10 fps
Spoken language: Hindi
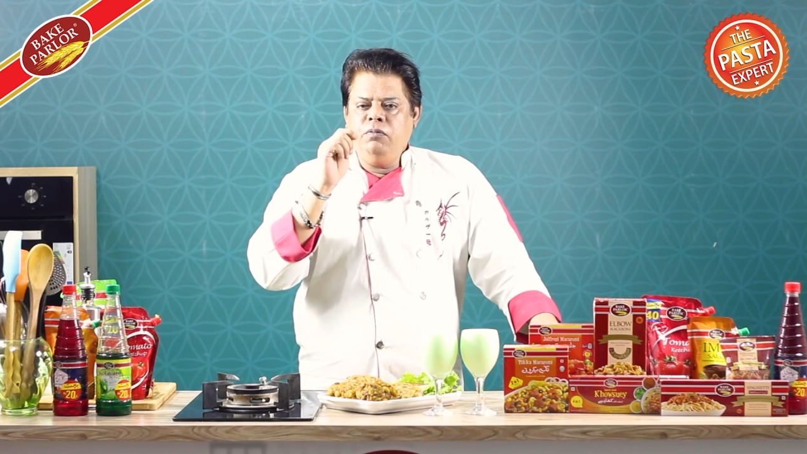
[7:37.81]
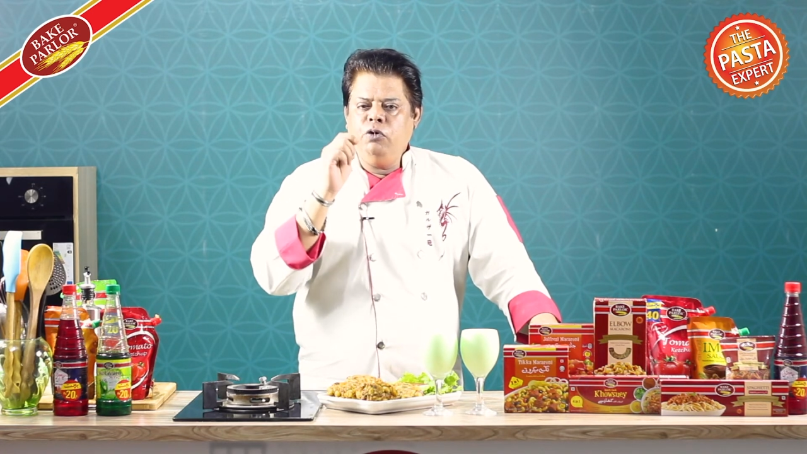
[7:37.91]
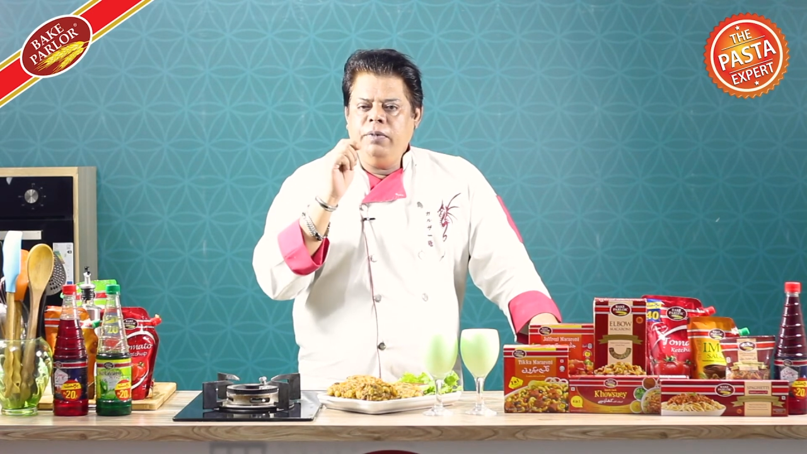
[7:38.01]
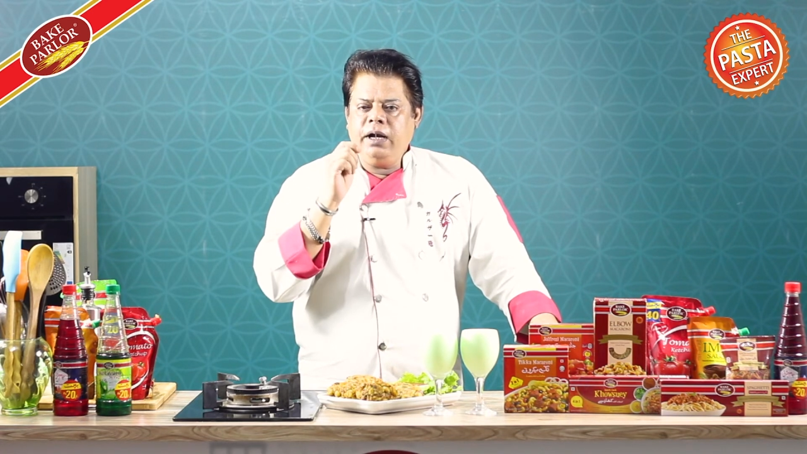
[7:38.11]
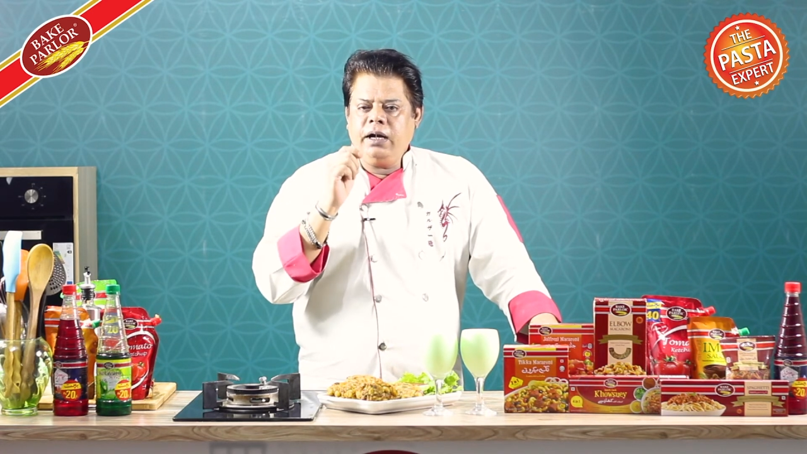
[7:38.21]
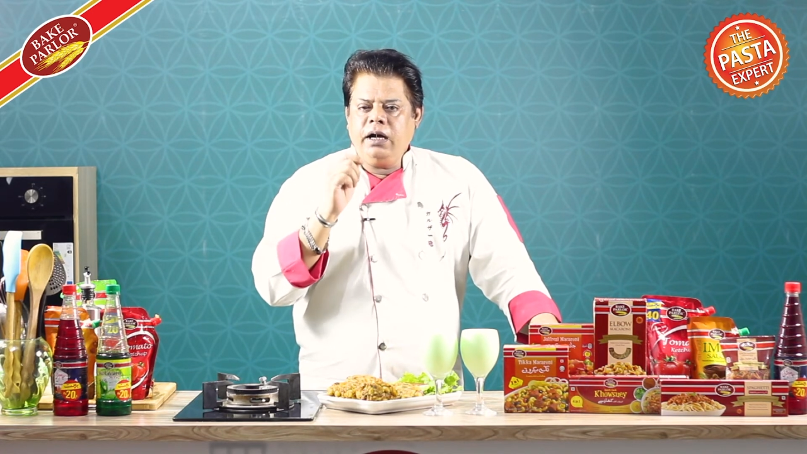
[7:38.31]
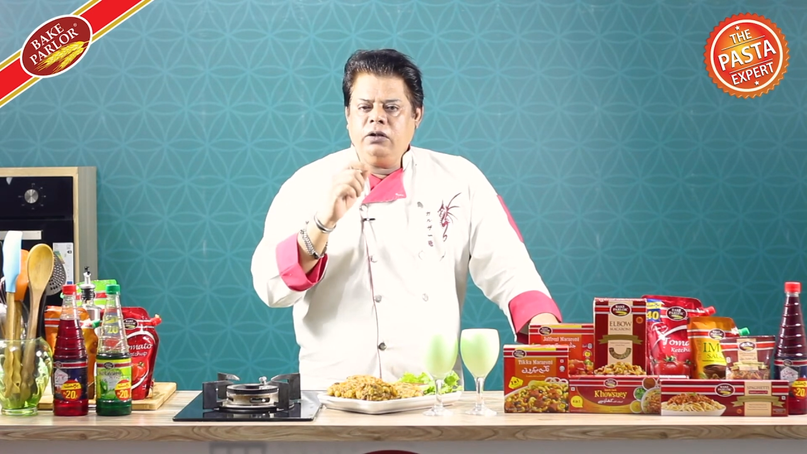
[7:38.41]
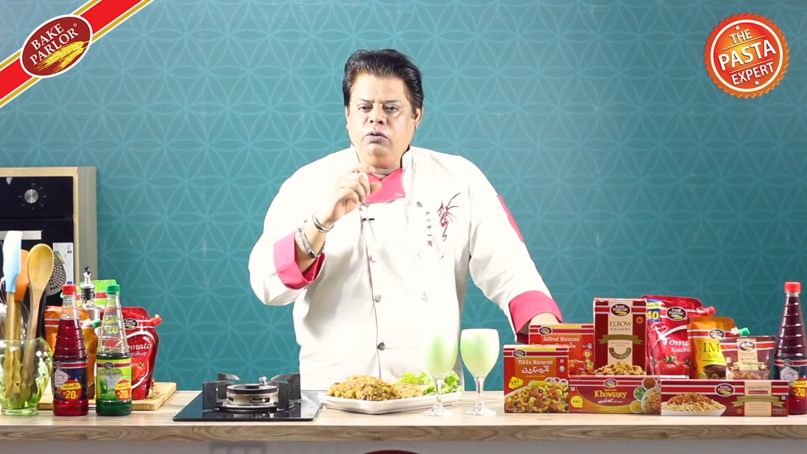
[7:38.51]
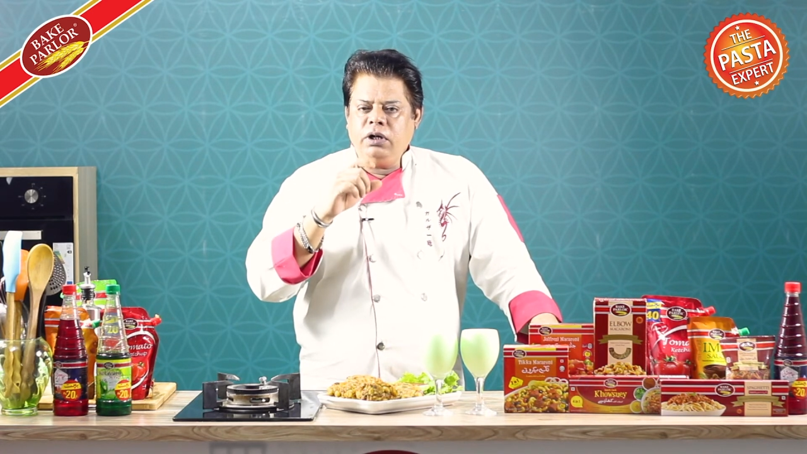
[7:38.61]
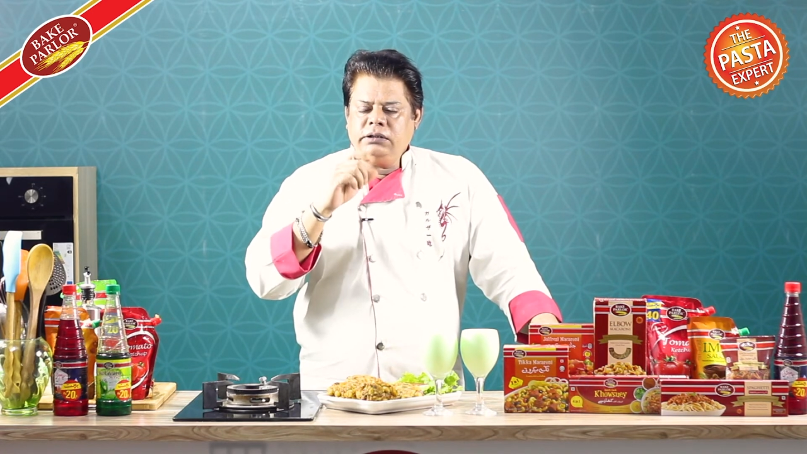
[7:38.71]
मुंह में रखकर
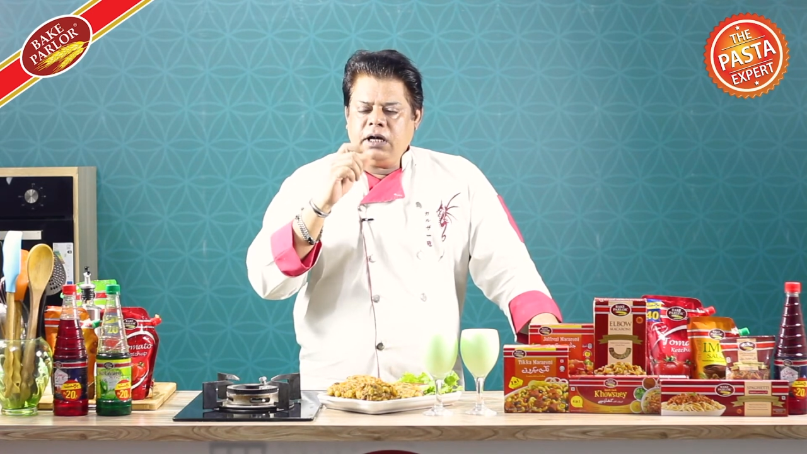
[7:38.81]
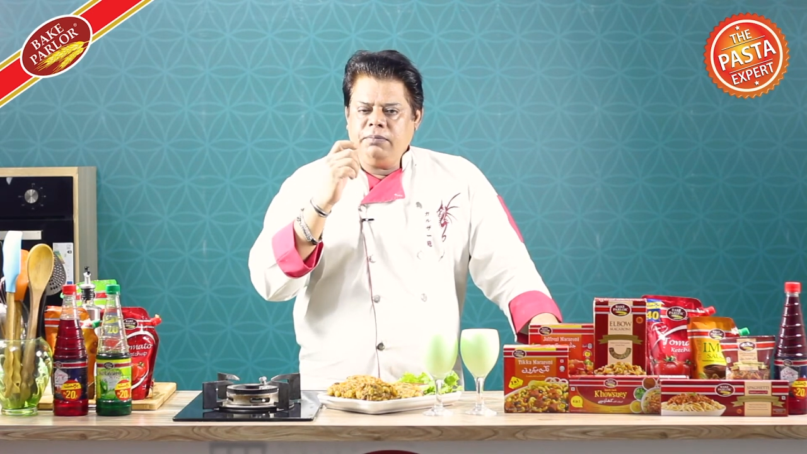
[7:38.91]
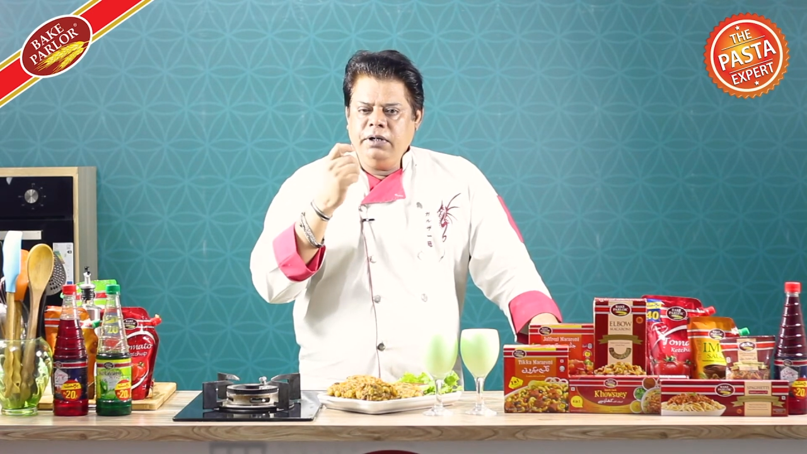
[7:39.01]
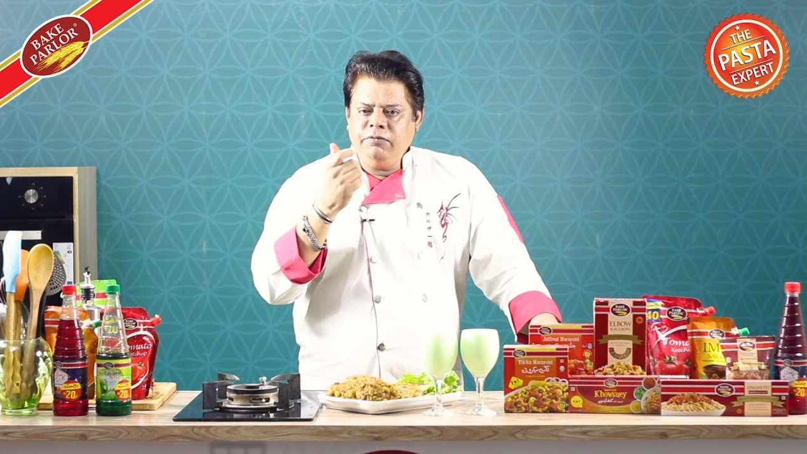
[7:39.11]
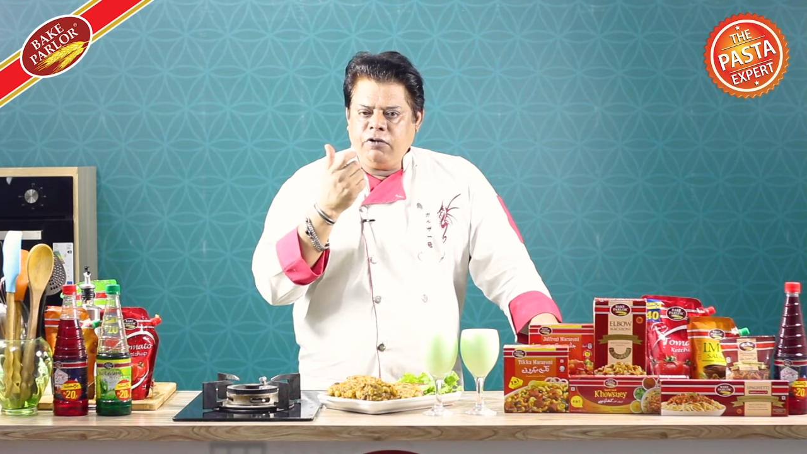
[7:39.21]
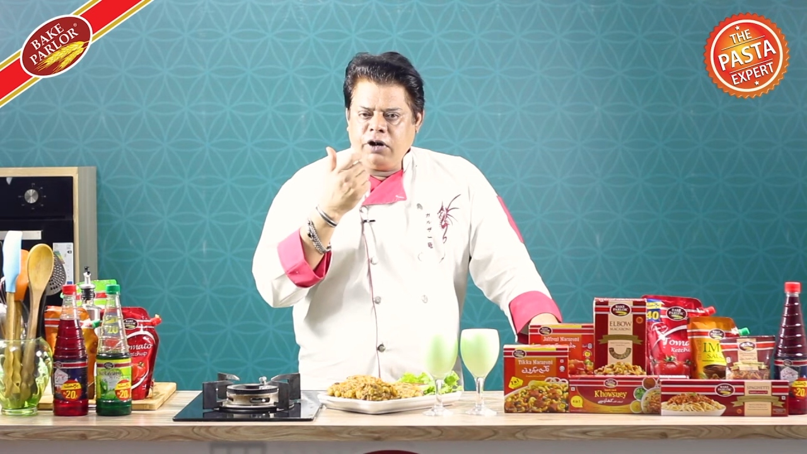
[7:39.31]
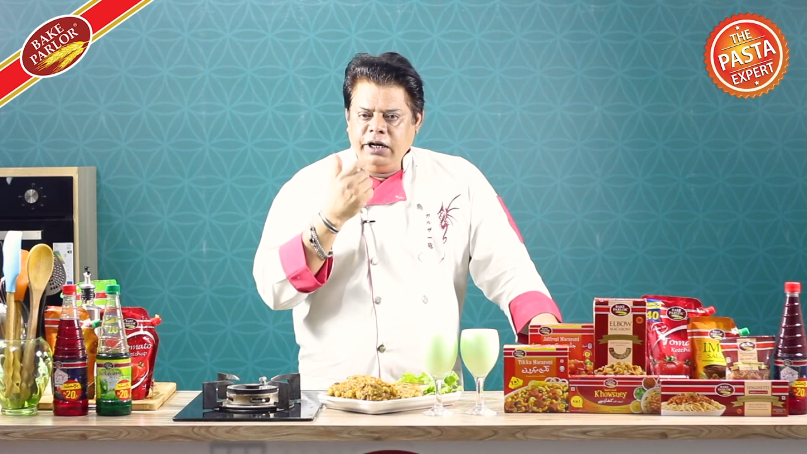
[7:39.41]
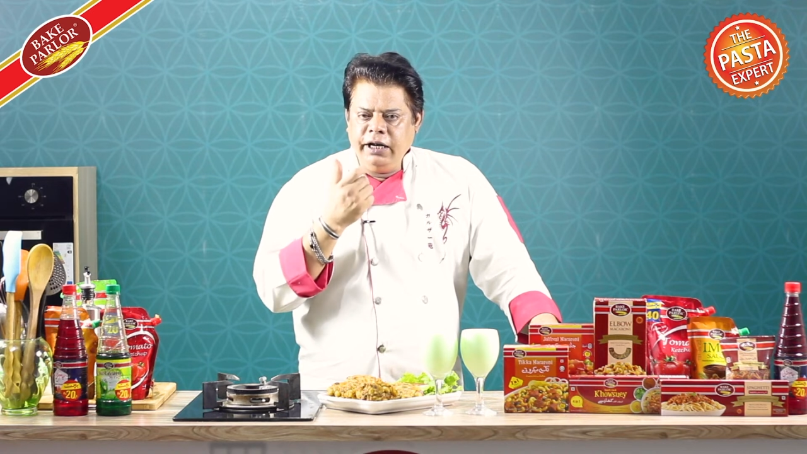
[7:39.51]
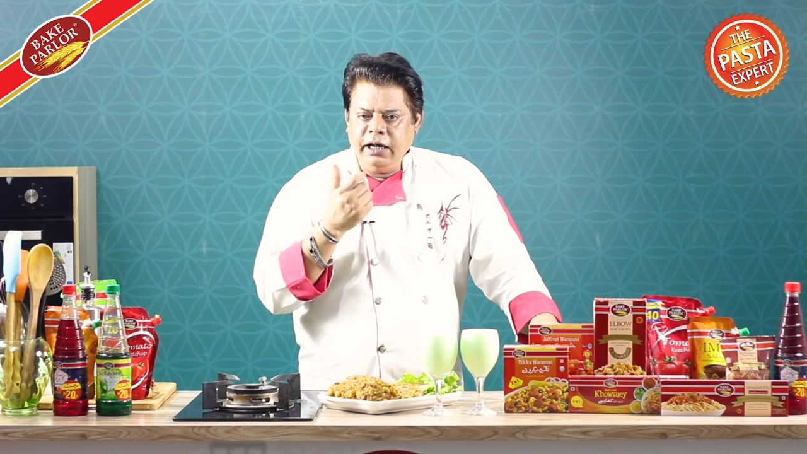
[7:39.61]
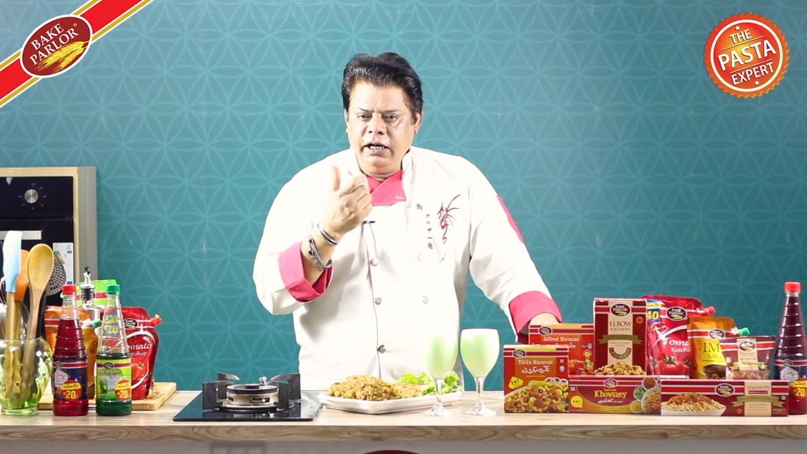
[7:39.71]
थोड़ा सा आपने
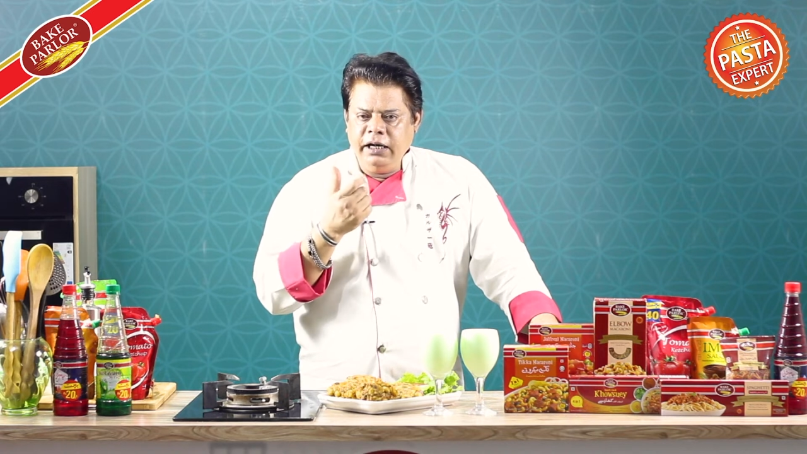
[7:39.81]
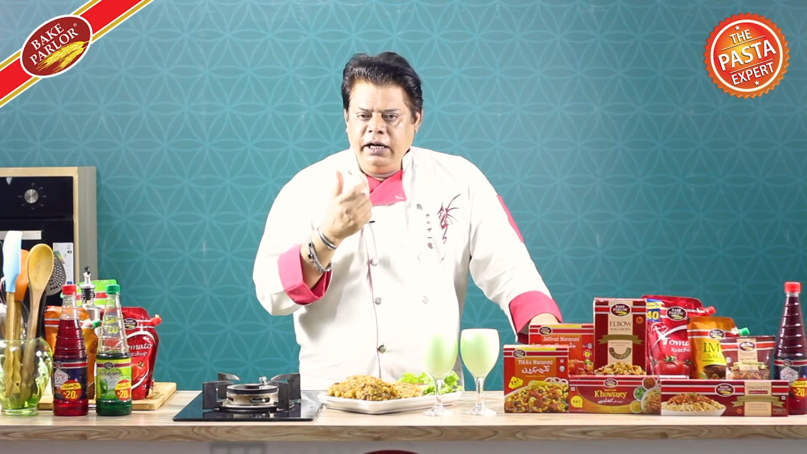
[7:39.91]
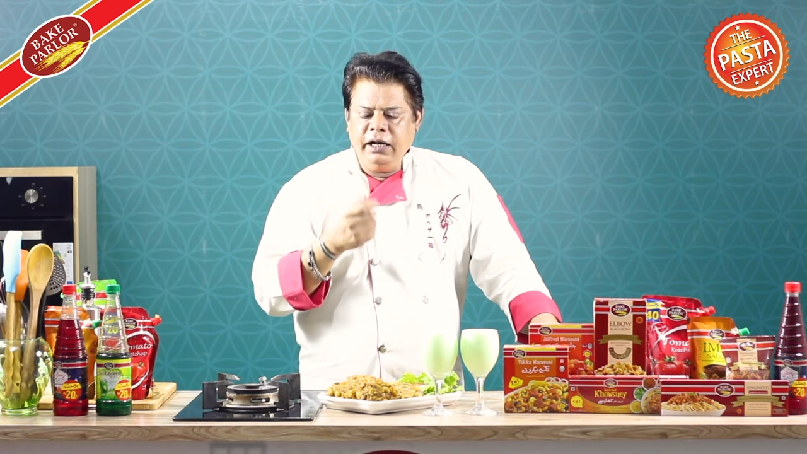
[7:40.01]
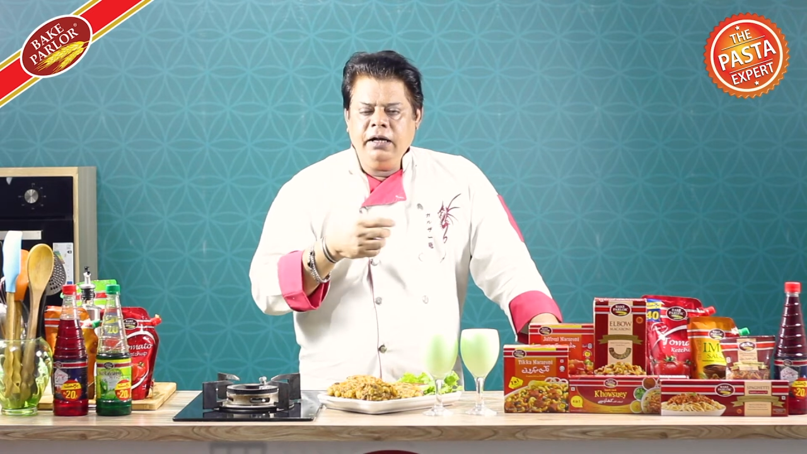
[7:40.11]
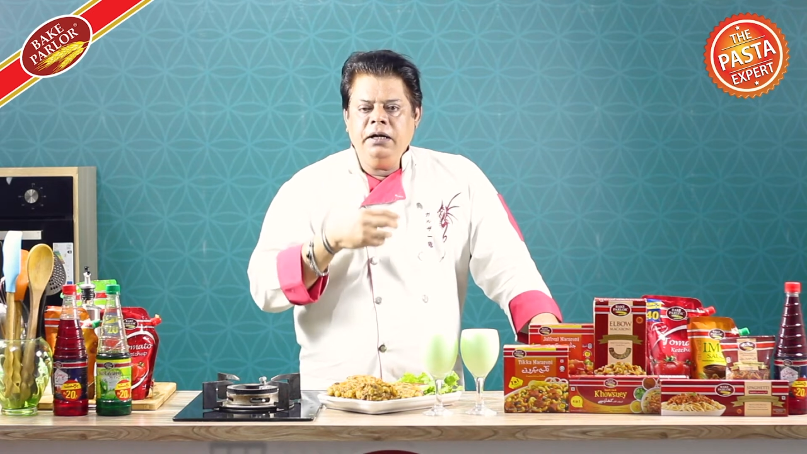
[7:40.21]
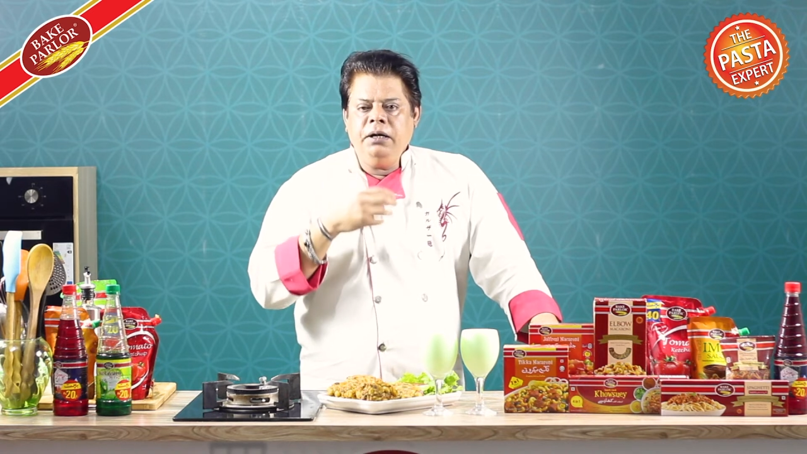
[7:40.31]
फ़ौरन निगल नहीं लेना